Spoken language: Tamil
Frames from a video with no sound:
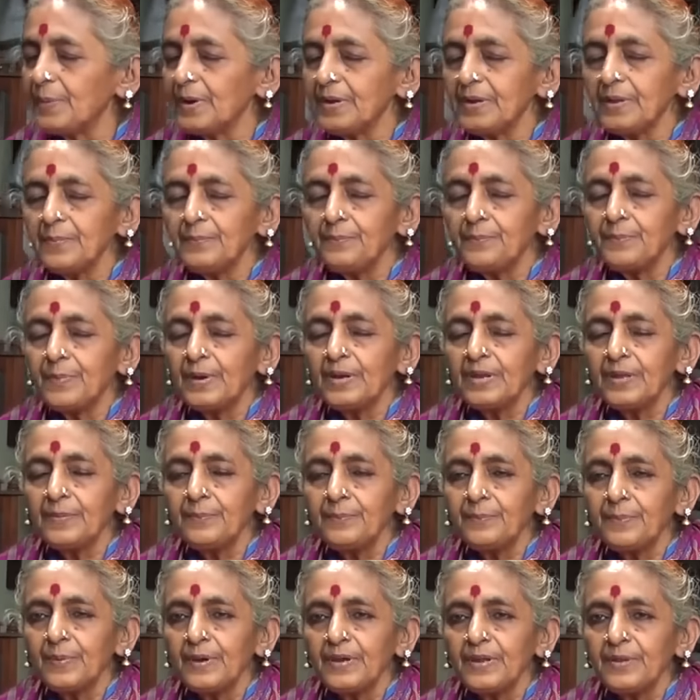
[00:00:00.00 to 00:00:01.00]

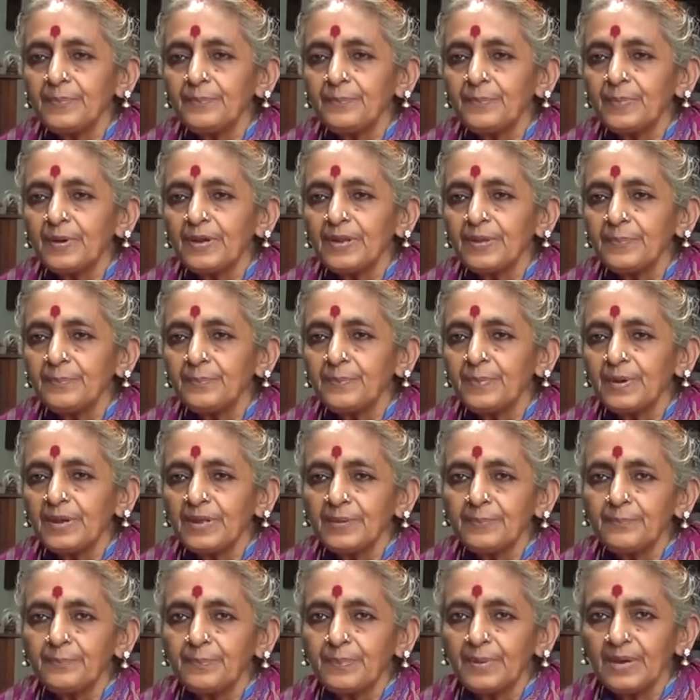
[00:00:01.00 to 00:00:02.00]
படிப்படி படிப்படி
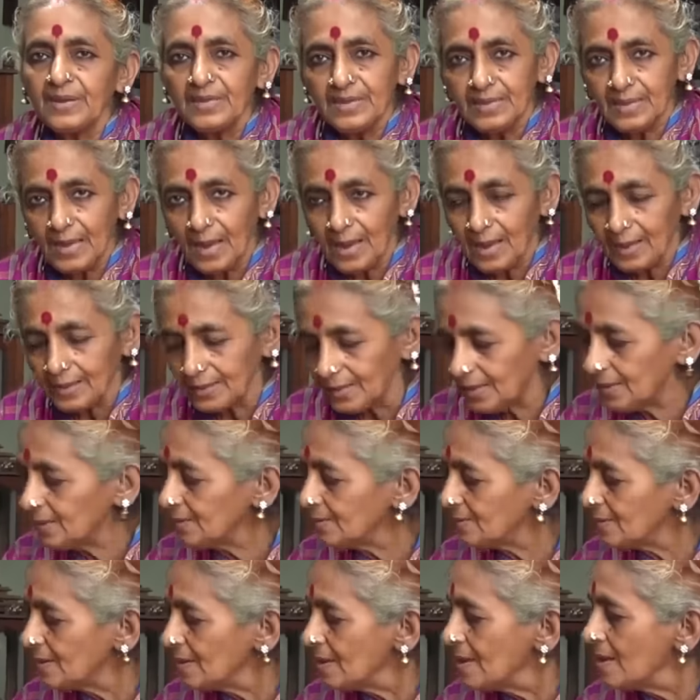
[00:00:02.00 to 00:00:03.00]
படிப்படியாக